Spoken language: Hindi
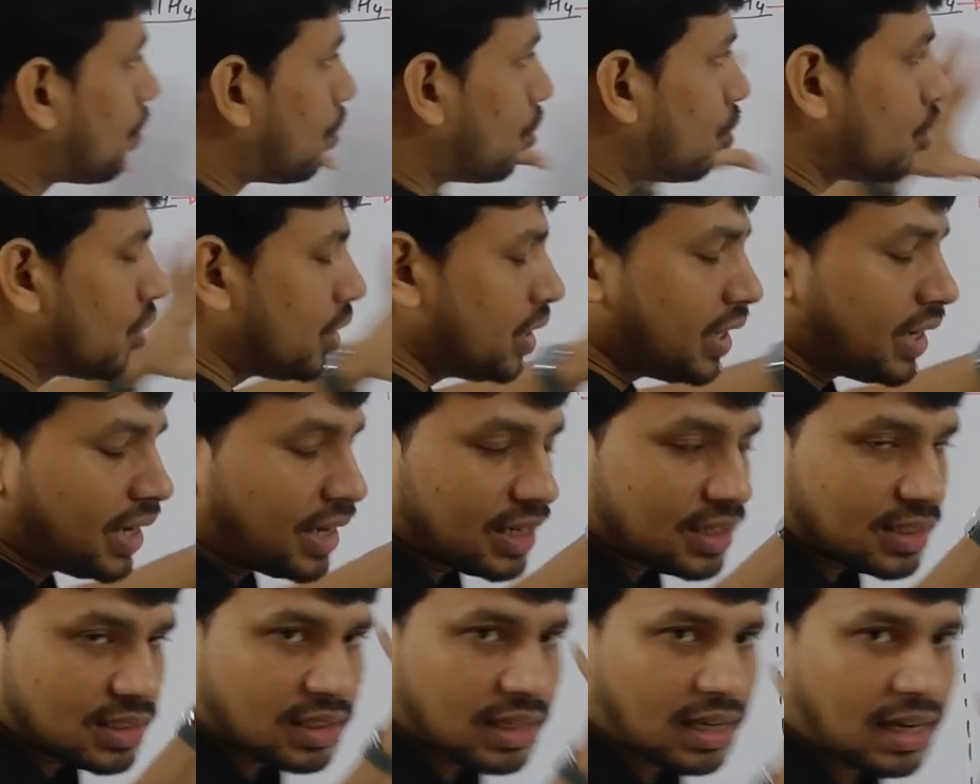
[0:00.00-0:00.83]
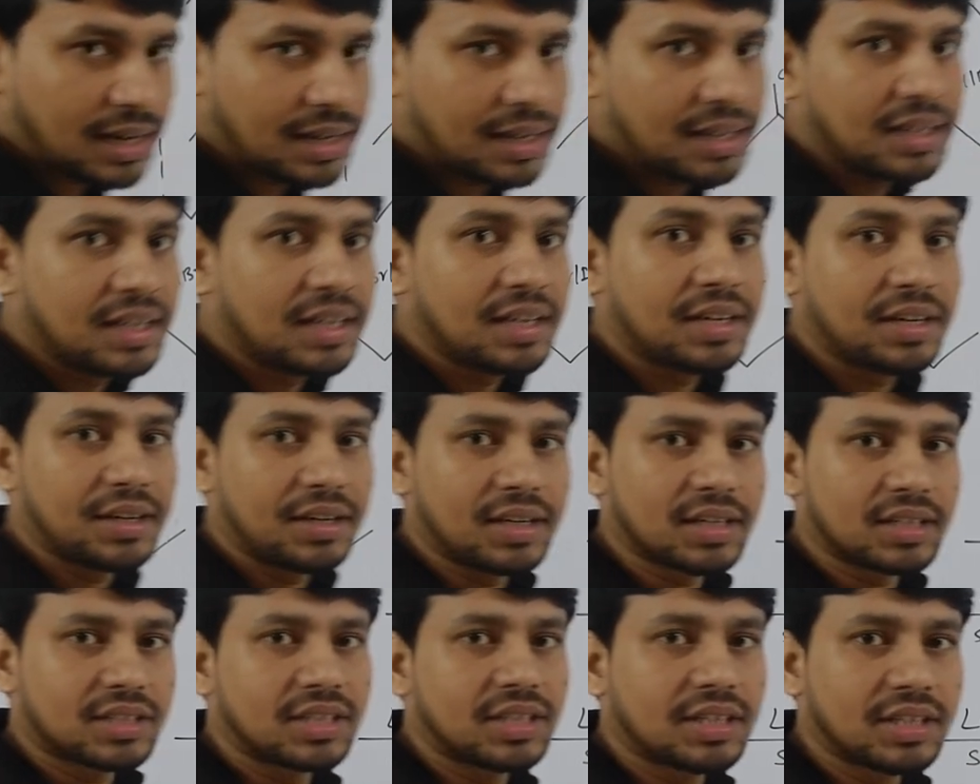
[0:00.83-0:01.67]
पूरी एन e की
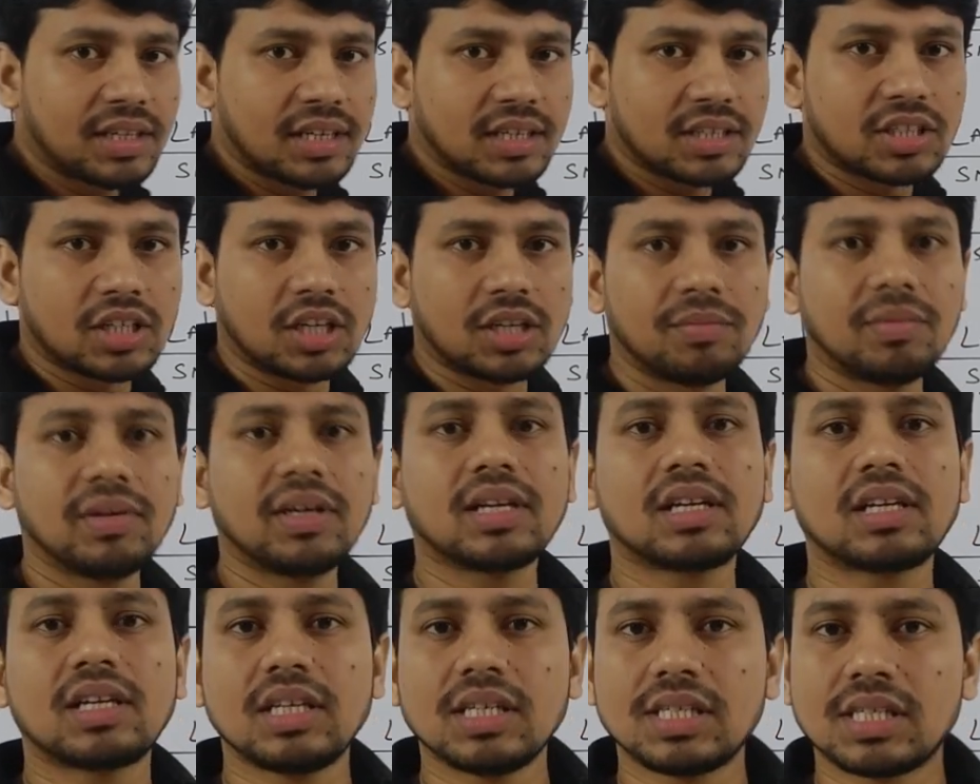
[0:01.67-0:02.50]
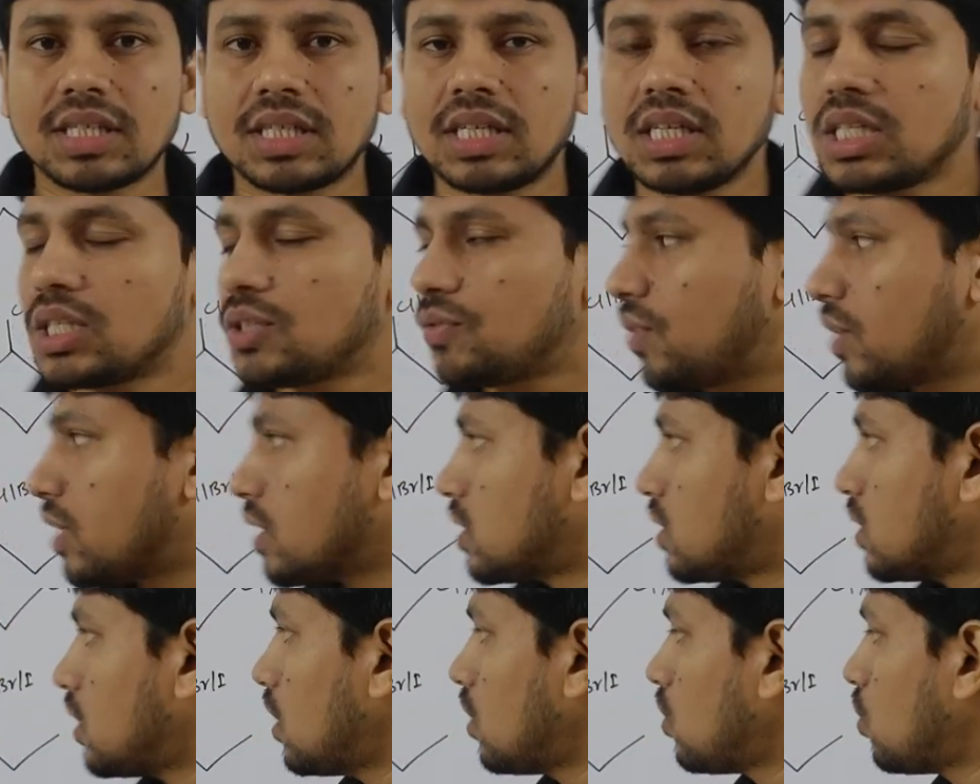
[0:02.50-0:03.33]
रिडक्शन रिएक्शन में किस किस
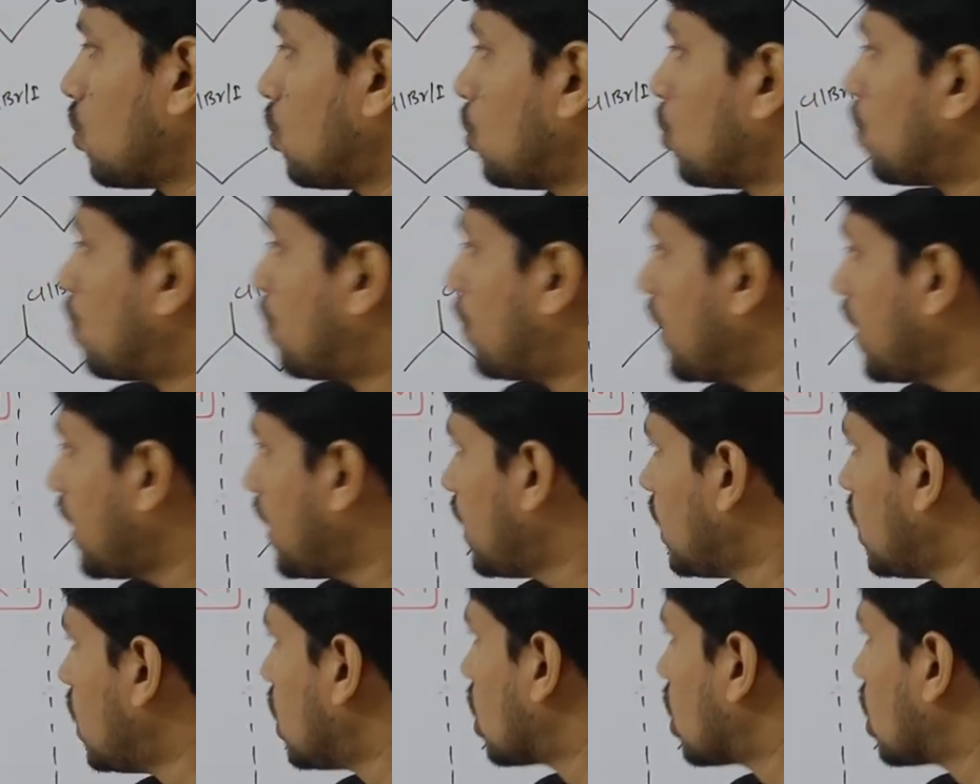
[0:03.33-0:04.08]
फंक्शनल ग्रुप पे